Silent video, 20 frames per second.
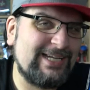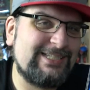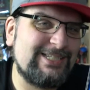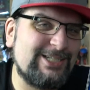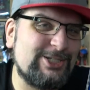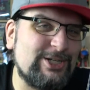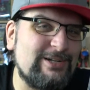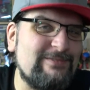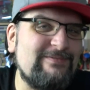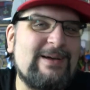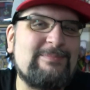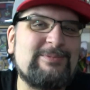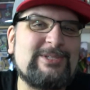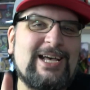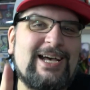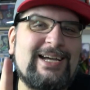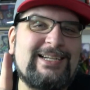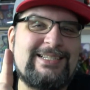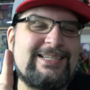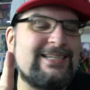Get Digital
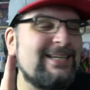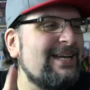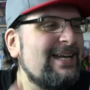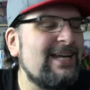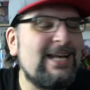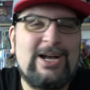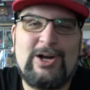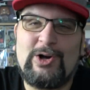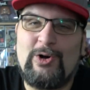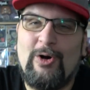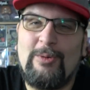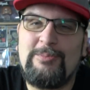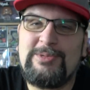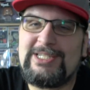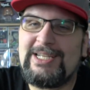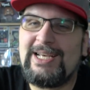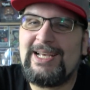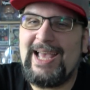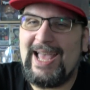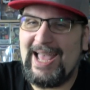Webseite,
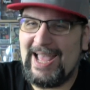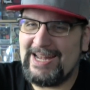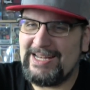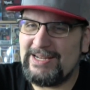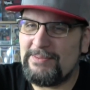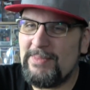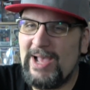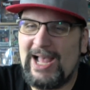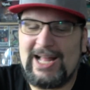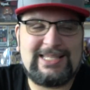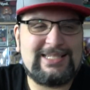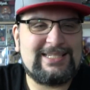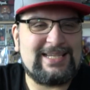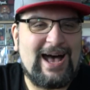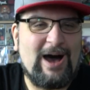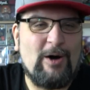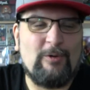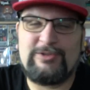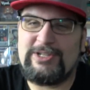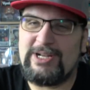kommt Ende März
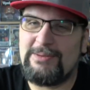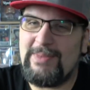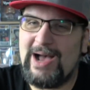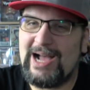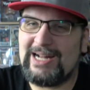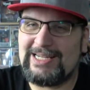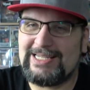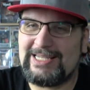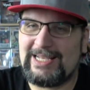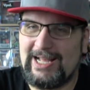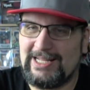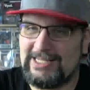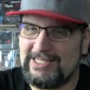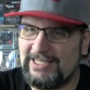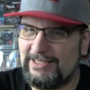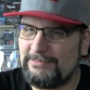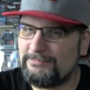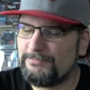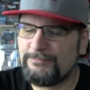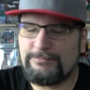auf den Markt das
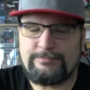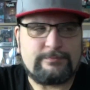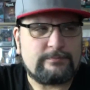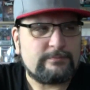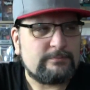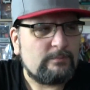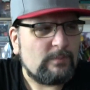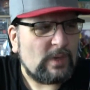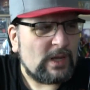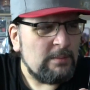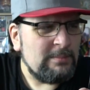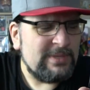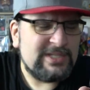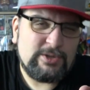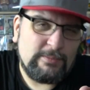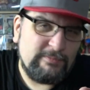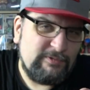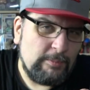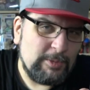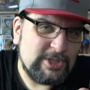Ganze. Bis
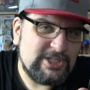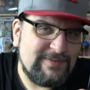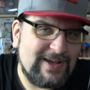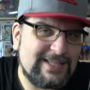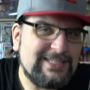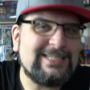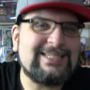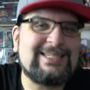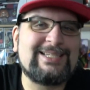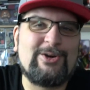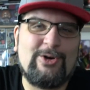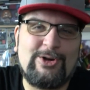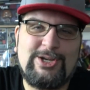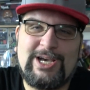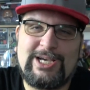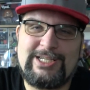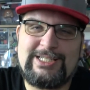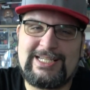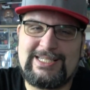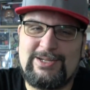zum 25. könnt
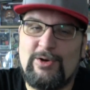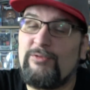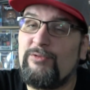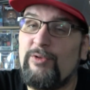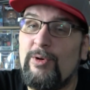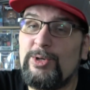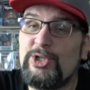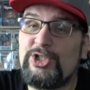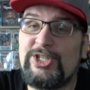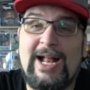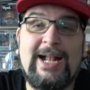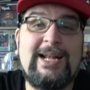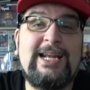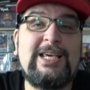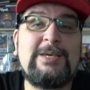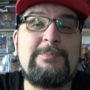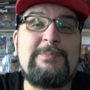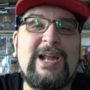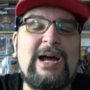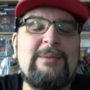ihr euch das noch vorbestellen.
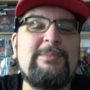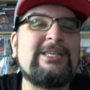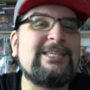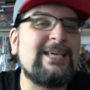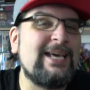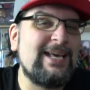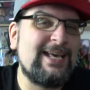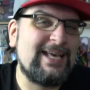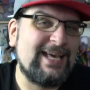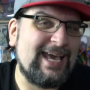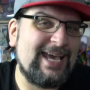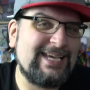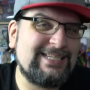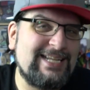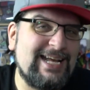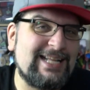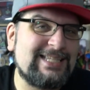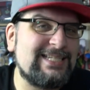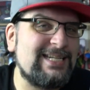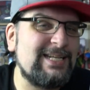Ich bedanke mich
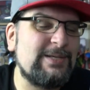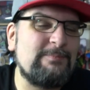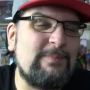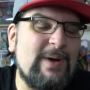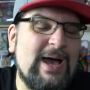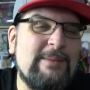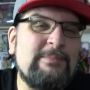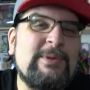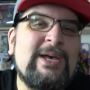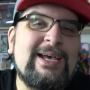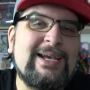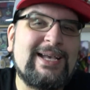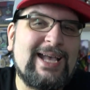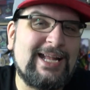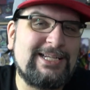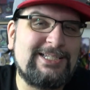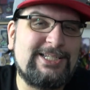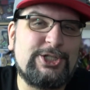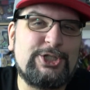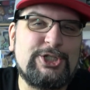recht herzlich beim
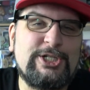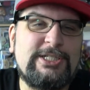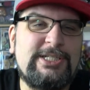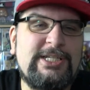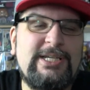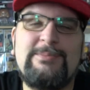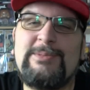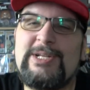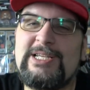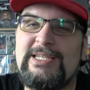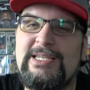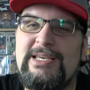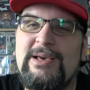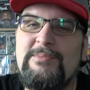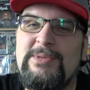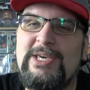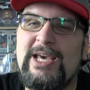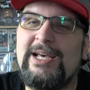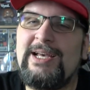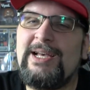Get Digital Team, dass ihr
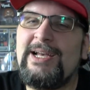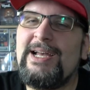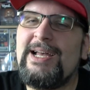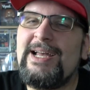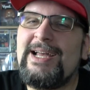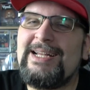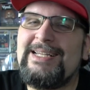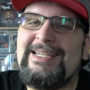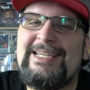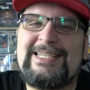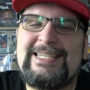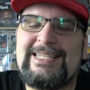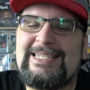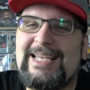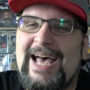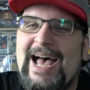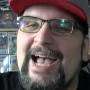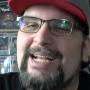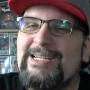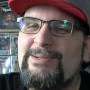mir
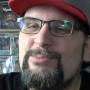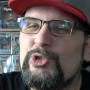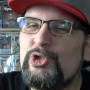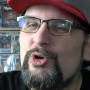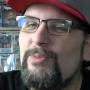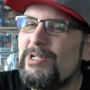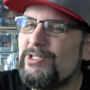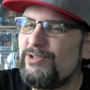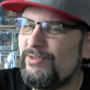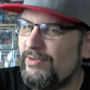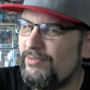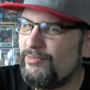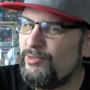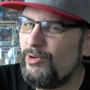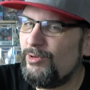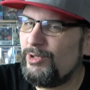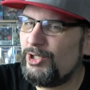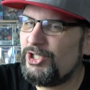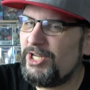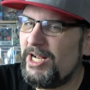dieses Item schon mal zur
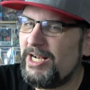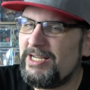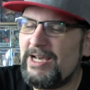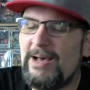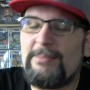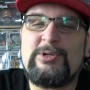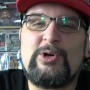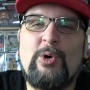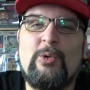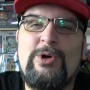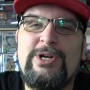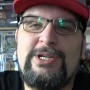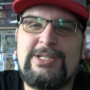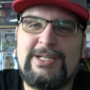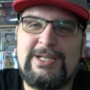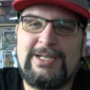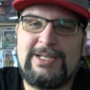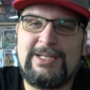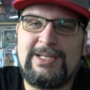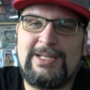Verfügung gestellt habt und